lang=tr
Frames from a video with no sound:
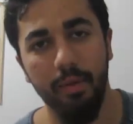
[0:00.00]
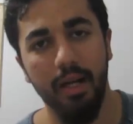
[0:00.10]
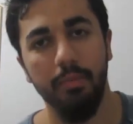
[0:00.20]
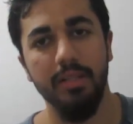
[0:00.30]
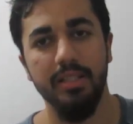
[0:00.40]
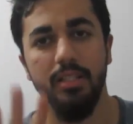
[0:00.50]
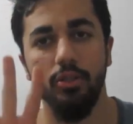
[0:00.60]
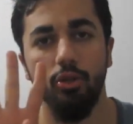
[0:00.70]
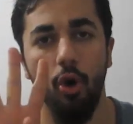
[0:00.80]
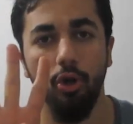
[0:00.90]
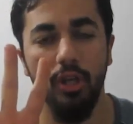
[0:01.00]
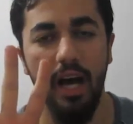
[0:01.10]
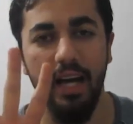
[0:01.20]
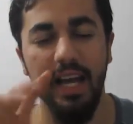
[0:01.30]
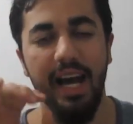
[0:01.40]
bakabilirsiniz. 4
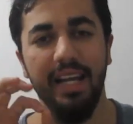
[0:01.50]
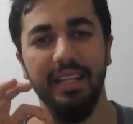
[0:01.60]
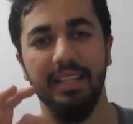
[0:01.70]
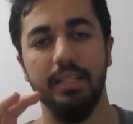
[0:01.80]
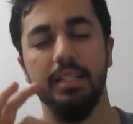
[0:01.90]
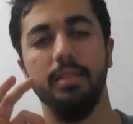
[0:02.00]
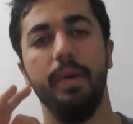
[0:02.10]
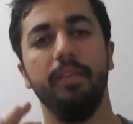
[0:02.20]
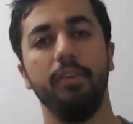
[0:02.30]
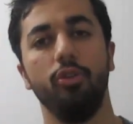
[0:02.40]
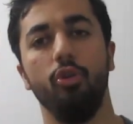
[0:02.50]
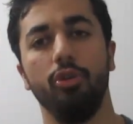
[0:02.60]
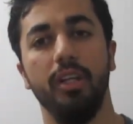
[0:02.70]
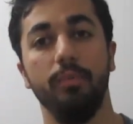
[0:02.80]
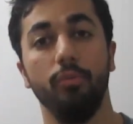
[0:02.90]
ay aralıksız ben video
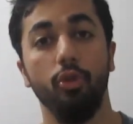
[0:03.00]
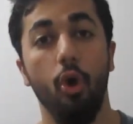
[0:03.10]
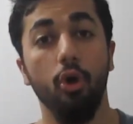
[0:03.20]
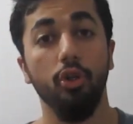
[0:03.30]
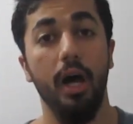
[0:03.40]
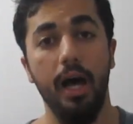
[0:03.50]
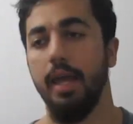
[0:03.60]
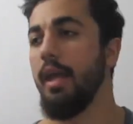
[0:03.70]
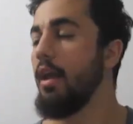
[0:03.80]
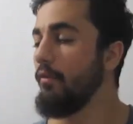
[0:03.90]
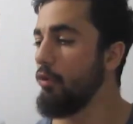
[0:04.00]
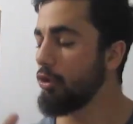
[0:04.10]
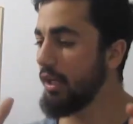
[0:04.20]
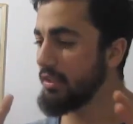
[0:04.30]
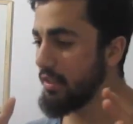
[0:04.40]
yükledim. 4 ay.
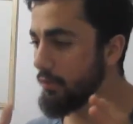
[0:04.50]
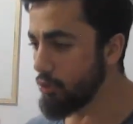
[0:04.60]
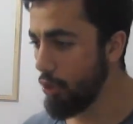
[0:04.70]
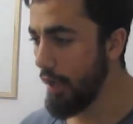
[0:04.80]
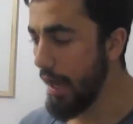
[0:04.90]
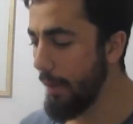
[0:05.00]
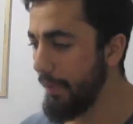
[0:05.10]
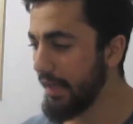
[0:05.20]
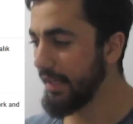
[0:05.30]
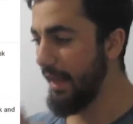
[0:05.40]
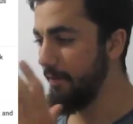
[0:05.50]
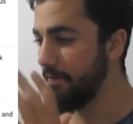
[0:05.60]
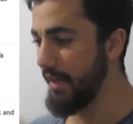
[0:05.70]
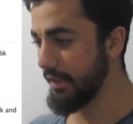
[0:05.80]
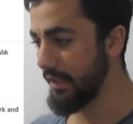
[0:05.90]
Work and Travel şöyle. Amerika'da ev
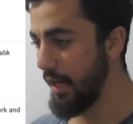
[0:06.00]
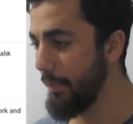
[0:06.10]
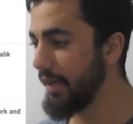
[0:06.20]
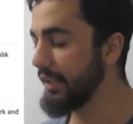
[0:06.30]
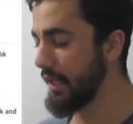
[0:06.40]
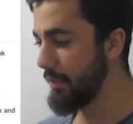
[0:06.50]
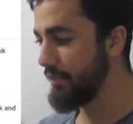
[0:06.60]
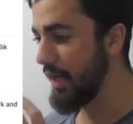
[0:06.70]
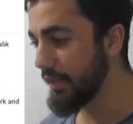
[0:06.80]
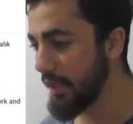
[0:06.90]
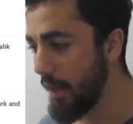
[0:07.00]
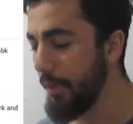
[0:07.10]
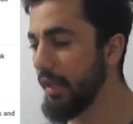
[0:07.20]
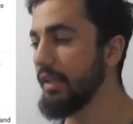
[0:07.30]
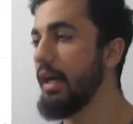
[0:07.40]
fiyatları, Amerika'da araba fiyatları,
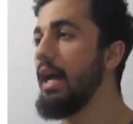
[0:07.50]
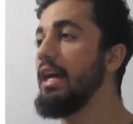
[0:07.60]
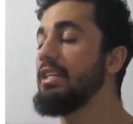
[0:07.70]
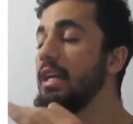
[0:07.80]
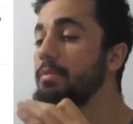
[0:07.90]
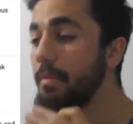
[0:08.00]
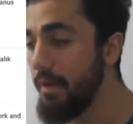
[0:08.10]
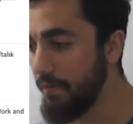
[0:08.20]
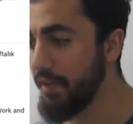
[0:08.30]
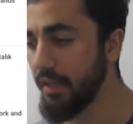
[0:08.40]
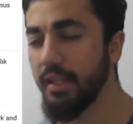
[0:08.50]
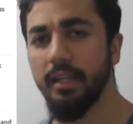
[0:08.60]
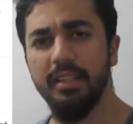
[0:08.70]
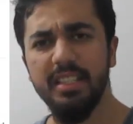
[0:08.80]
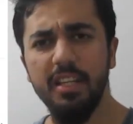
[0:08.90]
Amerika'da sebze meyve fiyatları.
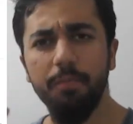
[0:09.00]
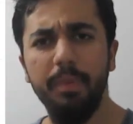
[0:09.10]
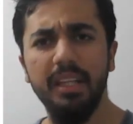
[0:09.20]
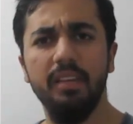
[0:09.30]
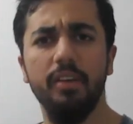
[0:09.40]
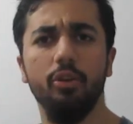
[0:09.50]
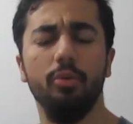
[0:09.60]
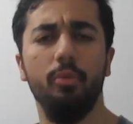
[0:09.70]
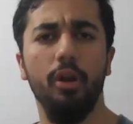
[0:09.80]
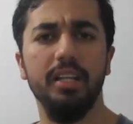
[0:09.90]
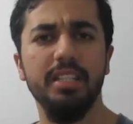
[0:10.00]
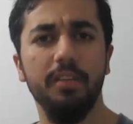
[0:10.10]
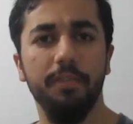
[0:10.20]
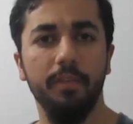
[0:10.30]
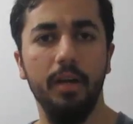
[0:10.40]
Sırf bilgi veriyorum böyle.
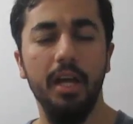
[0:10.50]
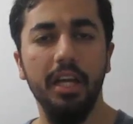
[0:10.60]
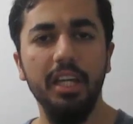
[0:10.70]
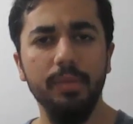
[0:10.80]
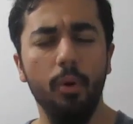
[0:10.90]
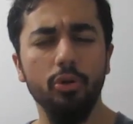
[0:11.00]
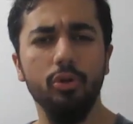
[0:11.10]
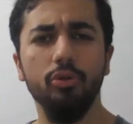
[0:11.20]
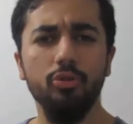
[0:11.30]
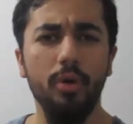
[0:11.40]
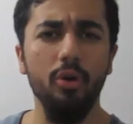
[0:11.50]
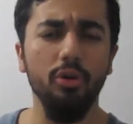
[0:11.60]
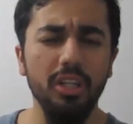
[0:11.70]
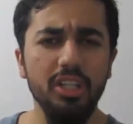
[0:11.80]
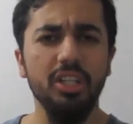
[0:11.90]
Sırf. Hiç boş konuşma yok,
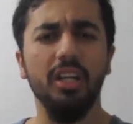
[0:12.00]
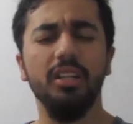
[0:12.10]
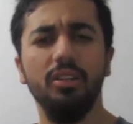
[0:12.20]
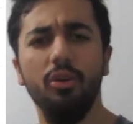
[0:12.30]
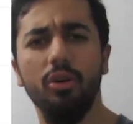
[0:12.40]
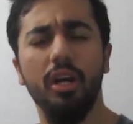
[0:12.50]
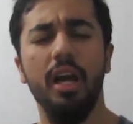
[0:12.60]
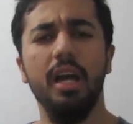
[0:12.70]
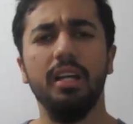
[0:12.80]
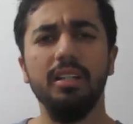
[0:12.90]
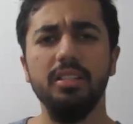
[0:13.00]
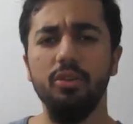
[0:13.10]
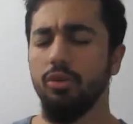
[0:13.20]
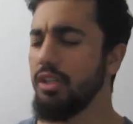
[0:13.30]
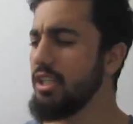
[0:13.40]
hiç kadın yok, kız
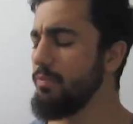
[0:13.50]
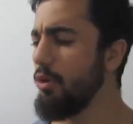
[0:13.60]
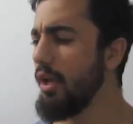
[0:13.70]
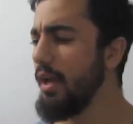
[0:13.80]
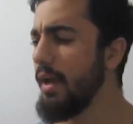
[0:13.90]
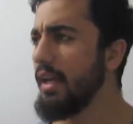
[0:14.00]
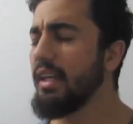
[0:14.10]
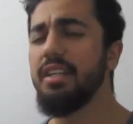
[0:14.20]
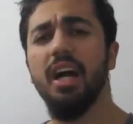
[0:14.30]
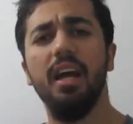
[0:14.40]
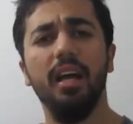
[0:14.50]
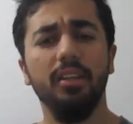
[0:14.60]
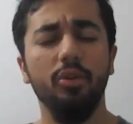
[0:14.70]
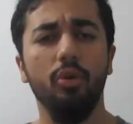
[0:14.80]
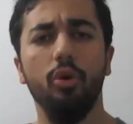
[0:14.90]
yok, hiç böyle gece
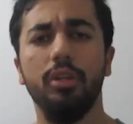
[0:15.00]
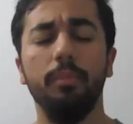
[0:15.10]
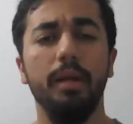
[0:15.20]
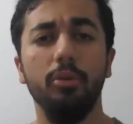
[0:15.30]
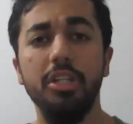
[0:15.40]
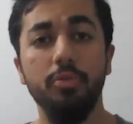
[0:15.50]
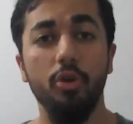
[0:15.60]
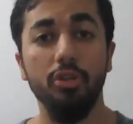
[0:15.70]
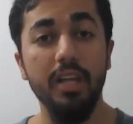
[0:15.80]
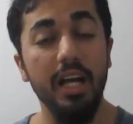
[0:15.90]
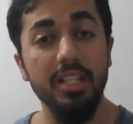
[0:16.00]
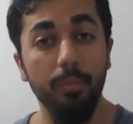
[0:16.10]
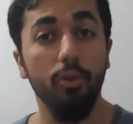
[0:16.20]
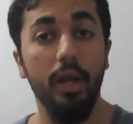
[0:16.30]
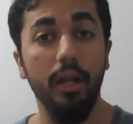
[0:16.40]
hayatı yok, ortamlanma hiçbir şey yok. Sadece
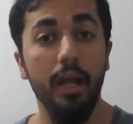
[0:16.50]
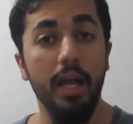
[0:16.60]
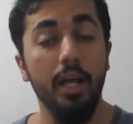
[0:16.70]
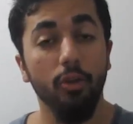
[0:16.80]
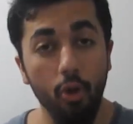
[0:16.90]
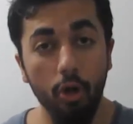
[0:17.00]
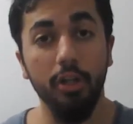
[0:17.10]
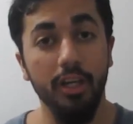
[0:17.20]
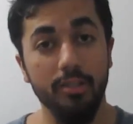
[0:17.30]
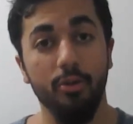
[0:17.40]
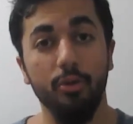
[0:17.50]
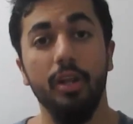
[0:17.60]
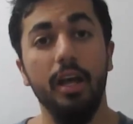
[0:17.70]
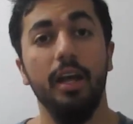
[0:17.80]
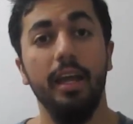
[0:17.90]
bunlar 4 ayın
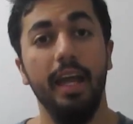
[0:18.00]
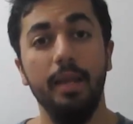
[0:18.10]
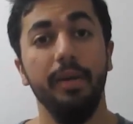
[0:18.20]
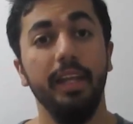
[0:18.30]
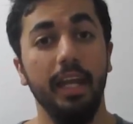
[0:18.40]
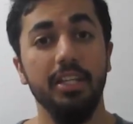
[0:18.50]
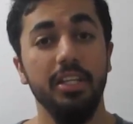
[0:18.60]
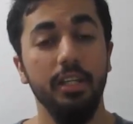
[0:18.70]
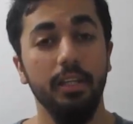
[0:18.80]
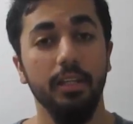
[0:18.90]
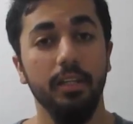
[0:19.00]
sonunda elime ne geçti?